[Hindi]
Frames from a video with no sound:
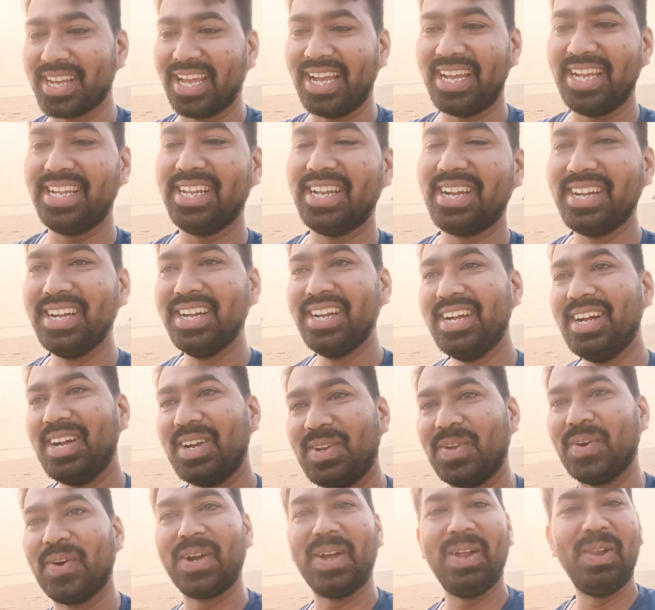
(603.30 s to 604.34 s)
देखे ही
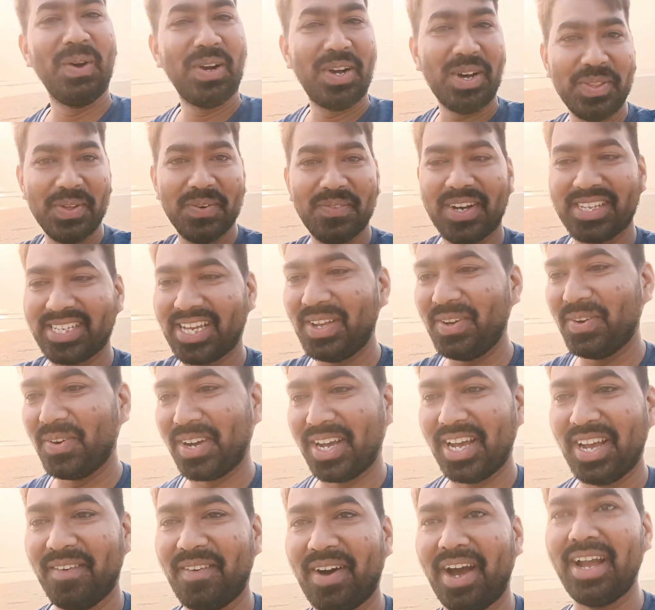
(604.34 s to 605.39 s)
डॉगी लोग का तो मज़ा ही
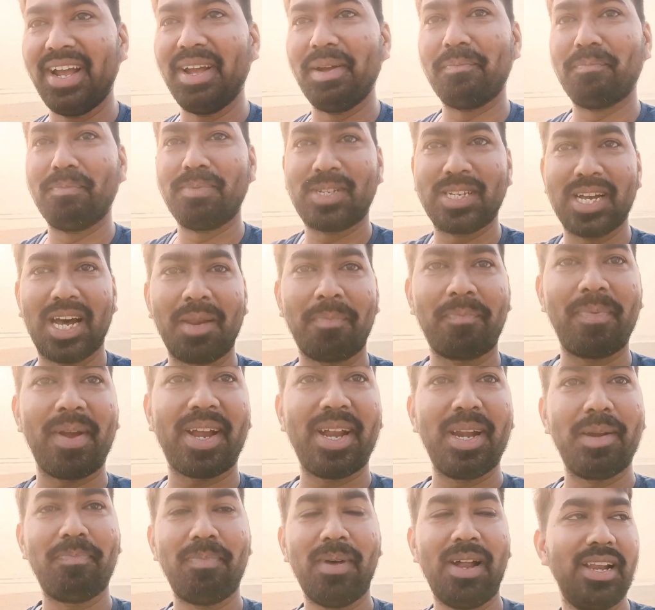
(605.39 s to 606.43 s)
हो गया भाई चार
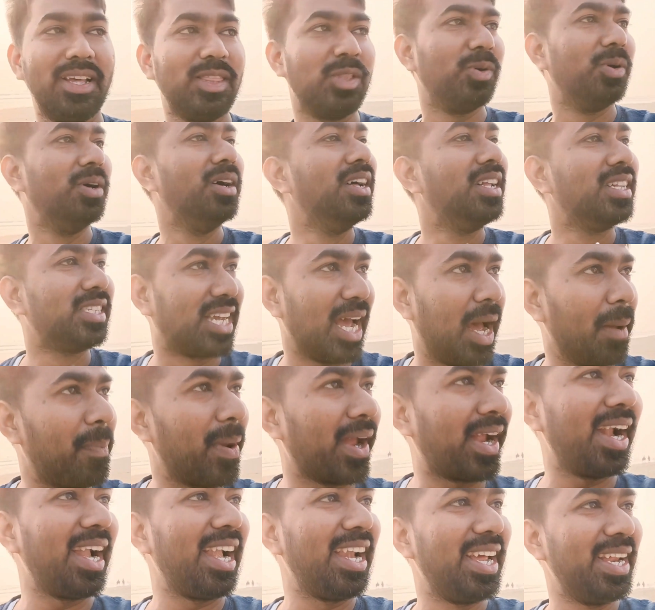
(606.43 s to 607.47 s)
पैकेट पहले दो छः
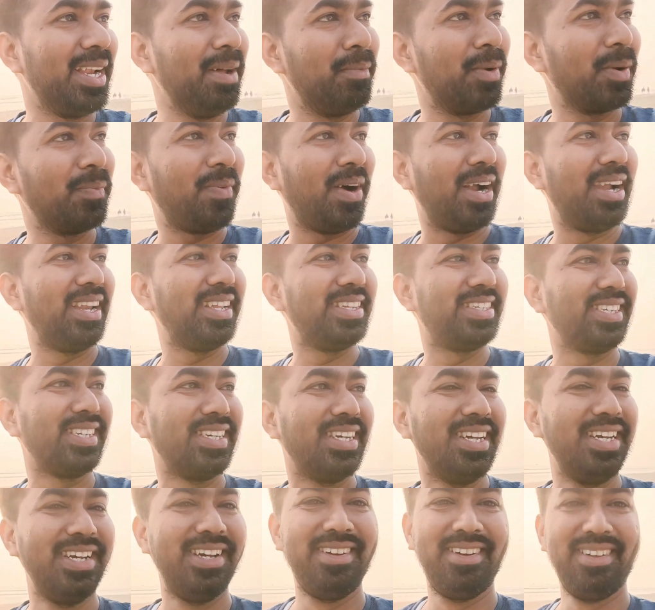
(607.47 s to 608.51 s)
पैकेट लिए ना हम लोग पार्ले जी
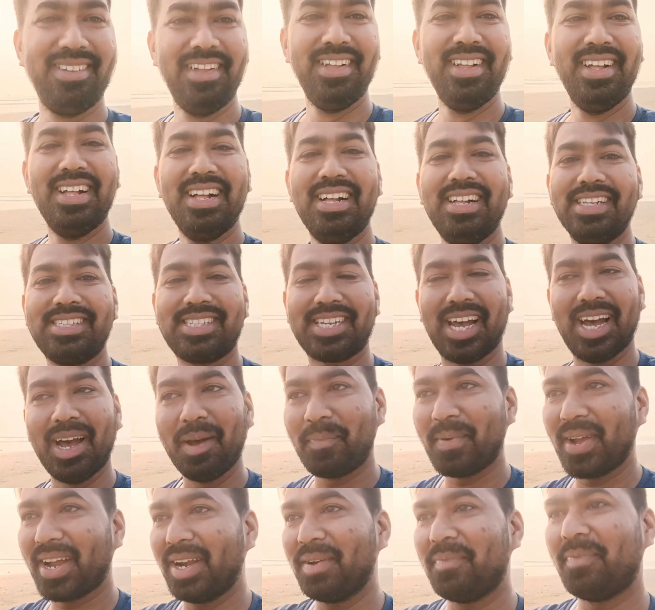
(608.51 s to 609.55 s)

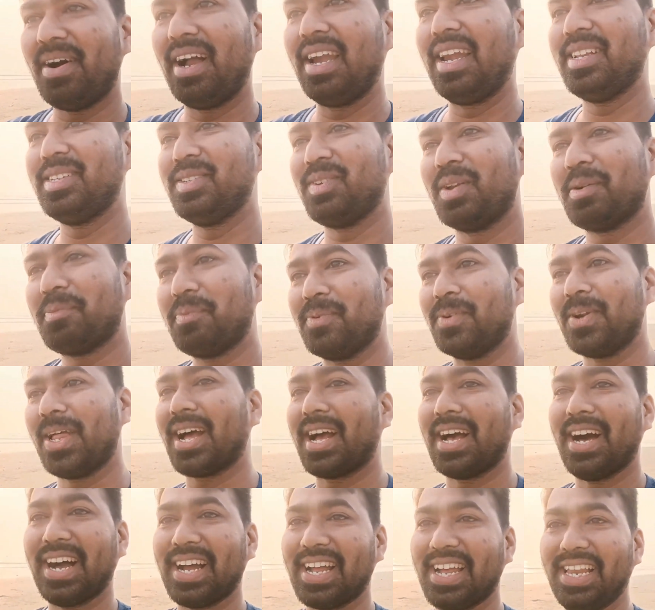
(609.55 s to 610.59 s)
छः पैकेट पार्ले जी वो लोग
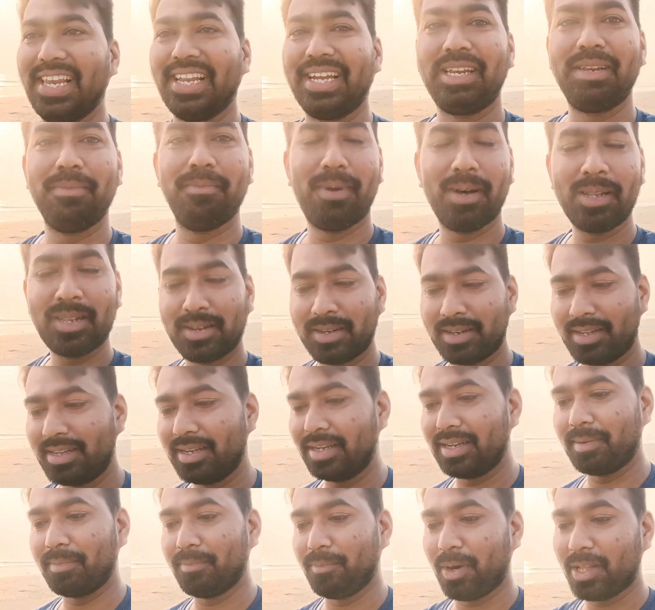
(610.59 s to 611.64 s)
पूरा खा गया लेकिन बहुत
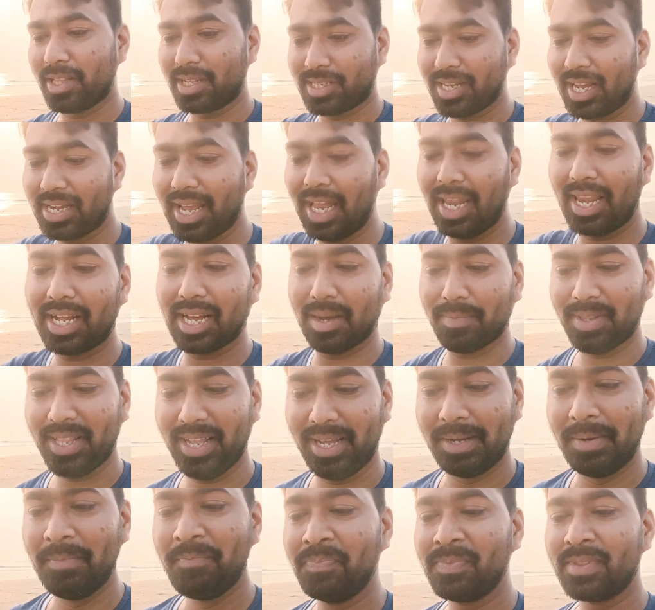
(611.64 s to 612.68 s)
बहुत अच्छा क्या लगा
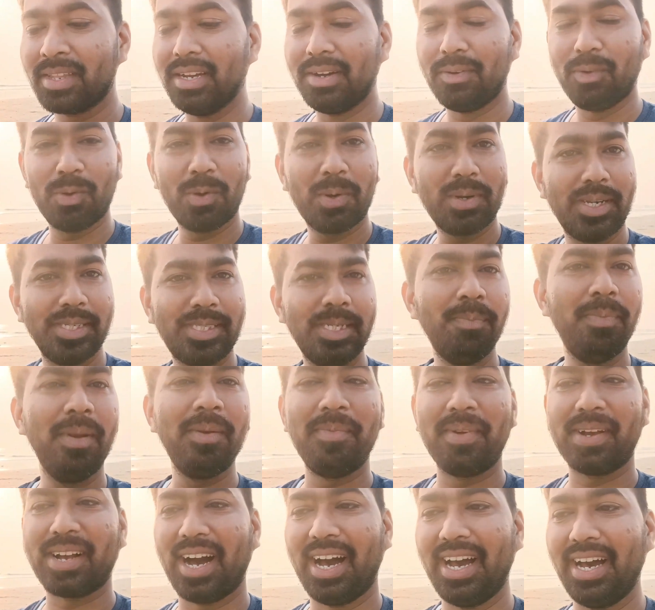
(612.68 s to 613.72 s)
पता है वो लोग
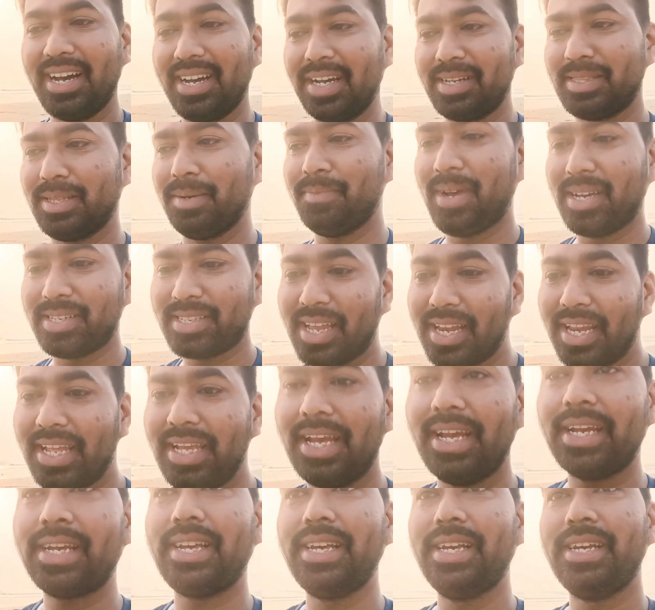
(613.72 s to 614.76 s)
डिसिप्लिन में खाया एकदम ऐसा
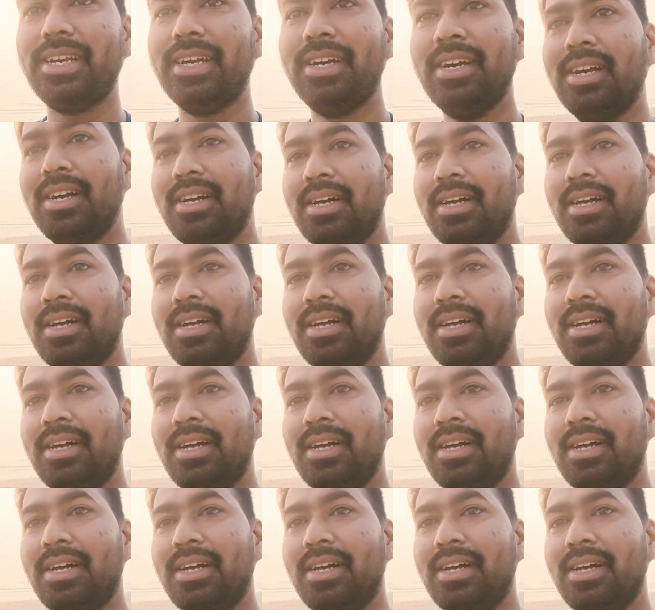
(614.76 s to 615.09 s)
नहीं है कि